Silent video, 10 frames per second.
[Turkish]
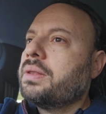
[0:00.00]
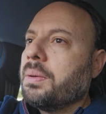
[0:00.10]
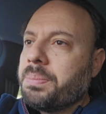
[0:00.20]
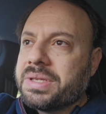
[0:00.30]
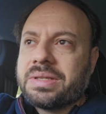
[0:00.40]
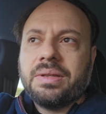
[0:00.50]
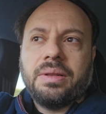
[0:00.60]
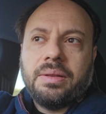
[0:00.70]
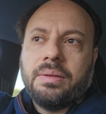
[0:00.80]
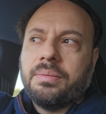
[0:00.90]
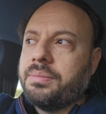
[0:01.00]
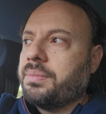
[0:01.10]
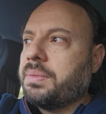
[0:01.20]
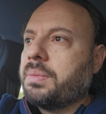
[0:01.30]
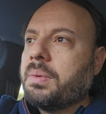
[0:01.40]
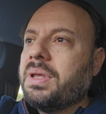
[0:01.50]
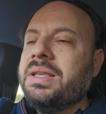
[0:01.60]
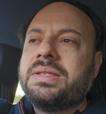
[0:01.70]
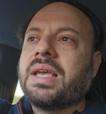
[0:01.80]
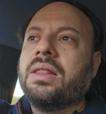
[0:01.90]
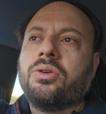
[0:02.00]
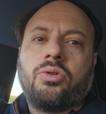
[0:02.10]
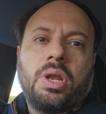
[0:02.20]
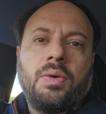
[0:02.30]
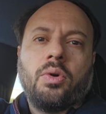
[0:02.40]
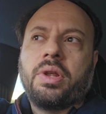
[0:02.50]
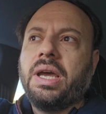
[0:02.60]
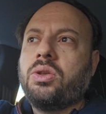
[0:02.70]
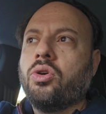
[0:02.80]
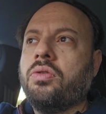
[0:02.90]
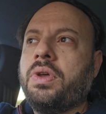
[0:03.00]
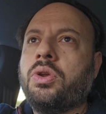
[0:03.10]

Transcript: Tabi biz insanlık görevi olarak yol